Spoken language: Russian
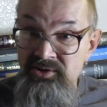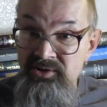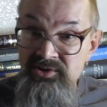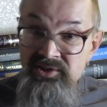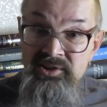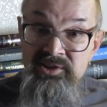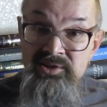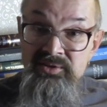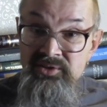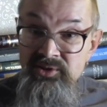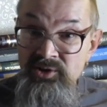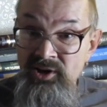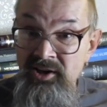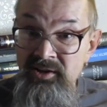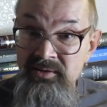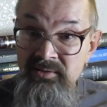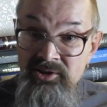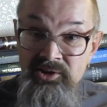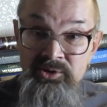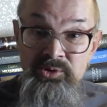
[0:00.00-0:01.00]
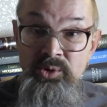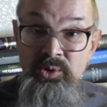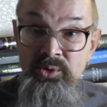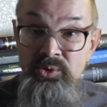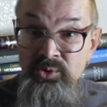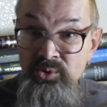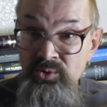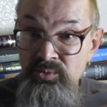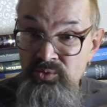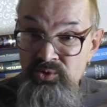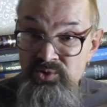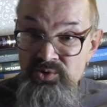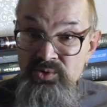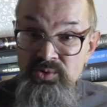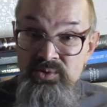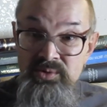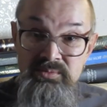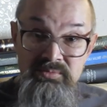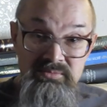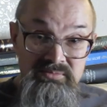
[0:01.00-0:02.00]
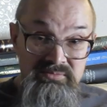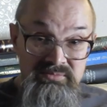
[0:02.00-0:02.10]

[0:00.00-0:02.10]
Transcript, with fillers: кстати, вся электронную музыку.